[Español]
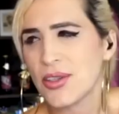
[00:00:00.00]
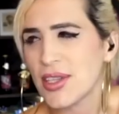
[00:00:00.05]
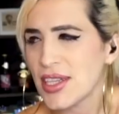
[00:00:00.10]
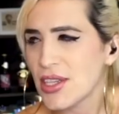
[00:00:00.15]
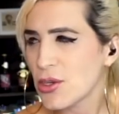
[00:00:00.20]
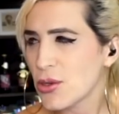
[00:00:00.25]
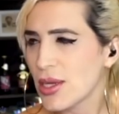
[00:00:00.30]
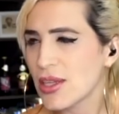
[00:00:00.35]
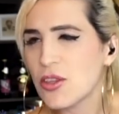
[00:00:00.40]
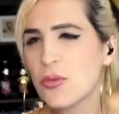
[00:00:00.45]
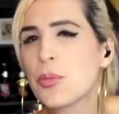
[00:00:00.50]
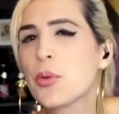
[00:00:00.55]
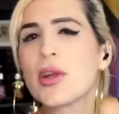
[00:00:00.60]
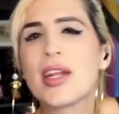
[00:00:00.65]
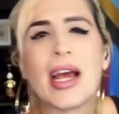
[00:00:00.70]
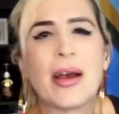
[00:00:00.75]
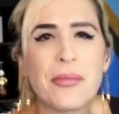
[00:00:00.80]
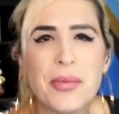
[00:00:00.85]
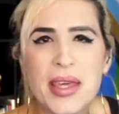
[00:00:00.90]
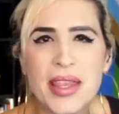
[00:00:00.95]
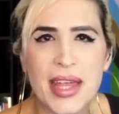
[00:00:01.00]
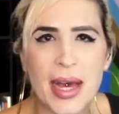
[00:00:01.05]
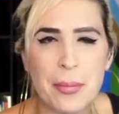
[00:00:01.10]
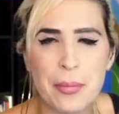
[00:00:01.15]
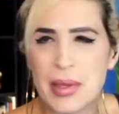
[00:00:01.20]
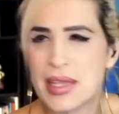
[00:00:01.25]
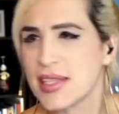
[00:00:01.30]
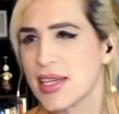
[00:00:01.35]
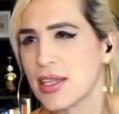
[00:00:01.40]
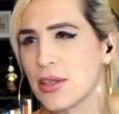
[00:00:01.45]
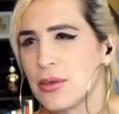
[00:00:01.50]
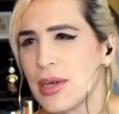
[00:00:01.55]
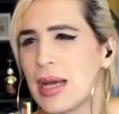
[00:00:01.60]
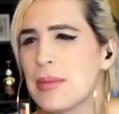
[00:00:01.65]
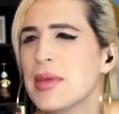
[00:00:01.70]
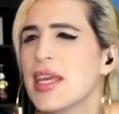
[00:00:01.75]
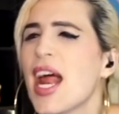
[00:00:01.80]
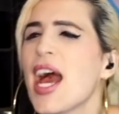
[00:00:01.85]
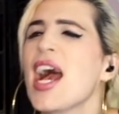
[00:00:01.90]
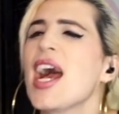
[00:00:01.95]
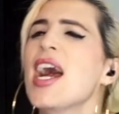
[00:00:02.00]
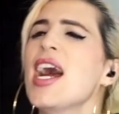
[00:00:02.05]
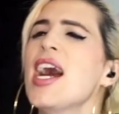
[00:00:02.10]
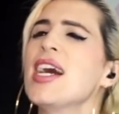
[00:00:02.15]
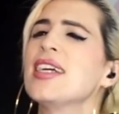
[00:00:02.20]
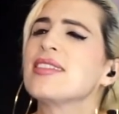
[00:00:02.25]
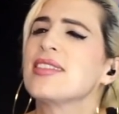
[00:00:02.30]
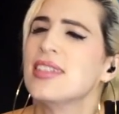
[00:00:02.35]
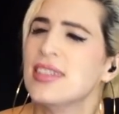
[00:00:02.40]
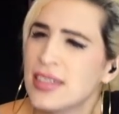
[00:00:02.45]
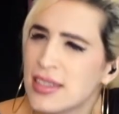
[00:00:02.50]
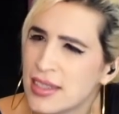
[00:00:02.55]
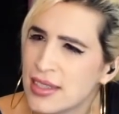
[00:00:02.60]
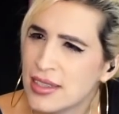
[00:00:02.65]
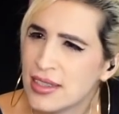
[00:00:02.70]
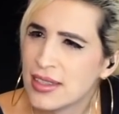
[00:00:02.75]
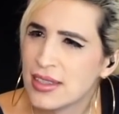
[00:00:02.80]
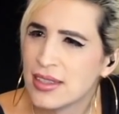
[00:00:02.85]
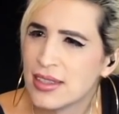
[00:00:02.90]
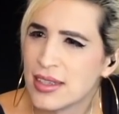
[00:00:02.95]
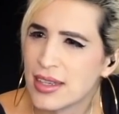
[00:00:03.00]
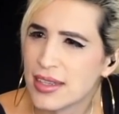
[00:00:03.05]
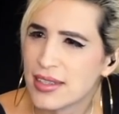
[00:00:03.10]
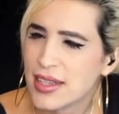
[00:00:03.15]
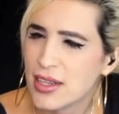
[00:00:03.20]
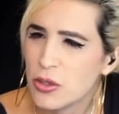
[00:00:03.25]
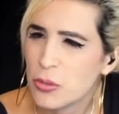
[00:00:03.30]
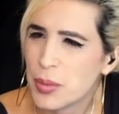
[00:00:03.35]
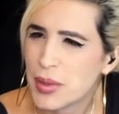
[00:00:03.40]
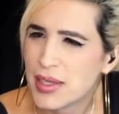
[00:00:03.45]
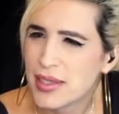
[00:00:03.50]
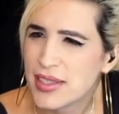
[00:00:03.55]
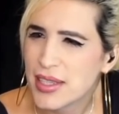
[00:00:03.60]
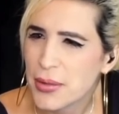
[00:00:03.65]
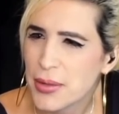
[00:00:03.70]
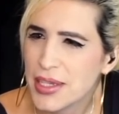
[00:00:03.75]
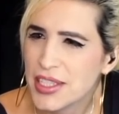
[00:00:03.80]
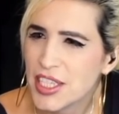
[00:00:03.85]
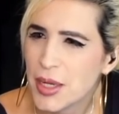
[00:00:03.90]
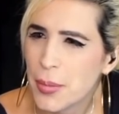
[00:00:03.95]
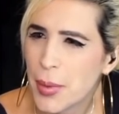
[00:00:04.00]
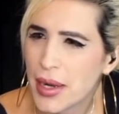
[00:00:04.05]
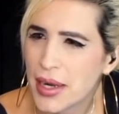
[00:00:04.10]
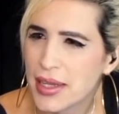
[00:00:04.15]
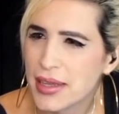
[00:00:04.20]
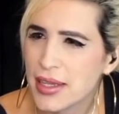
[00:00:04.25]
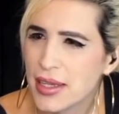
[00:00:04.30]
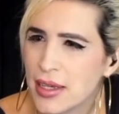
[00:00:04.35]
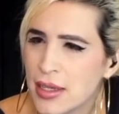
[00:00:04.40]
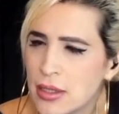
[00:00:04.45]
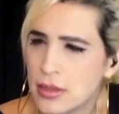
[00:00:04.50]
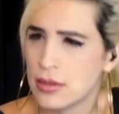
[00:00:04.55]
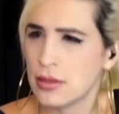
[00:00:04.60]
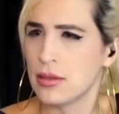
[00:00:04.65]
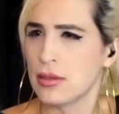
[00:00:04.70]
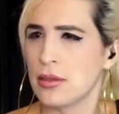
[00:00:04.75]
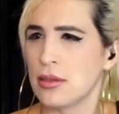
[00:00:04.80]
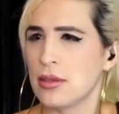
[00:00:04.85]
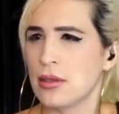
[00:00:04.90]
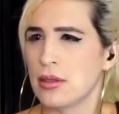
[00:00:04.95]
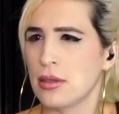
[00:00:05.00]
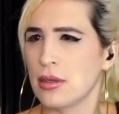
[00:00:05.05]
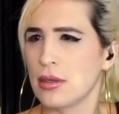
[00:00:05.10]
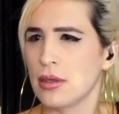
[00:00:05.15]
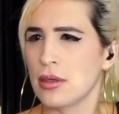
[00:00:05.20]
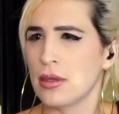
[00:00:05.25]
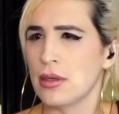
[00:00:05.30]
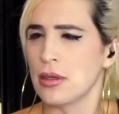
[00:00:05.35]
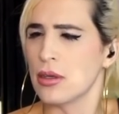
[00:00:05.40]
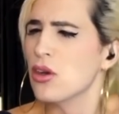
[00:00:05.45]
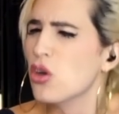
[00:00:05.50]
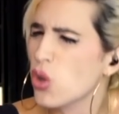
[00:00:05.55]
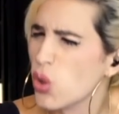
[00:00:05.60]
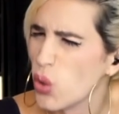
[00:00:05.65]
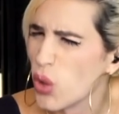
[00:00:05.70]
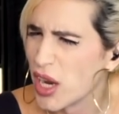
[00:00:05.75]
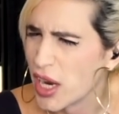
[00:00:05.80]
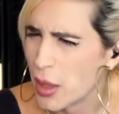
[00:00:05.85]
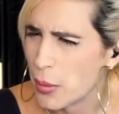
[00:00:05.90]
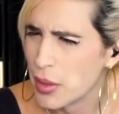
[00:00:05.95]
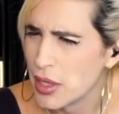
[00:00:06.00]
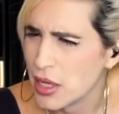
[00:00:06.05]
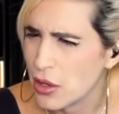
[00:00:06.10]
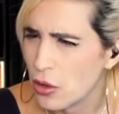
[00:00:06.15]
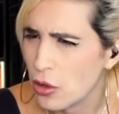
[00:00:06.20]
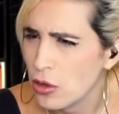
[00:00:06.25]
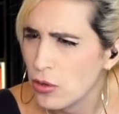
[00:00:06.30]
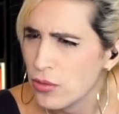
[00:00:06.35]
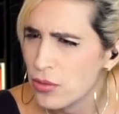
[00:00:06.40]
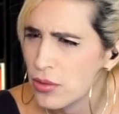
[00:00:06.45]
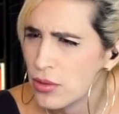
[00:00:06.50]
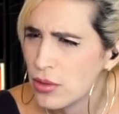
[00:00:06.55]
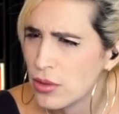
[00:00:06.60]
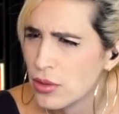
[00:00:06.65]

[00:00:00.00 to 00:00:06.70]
sea, yo no ando por la vida pensando, ah, mira, esa Lupita está bien chaparrita jugar a mini golf?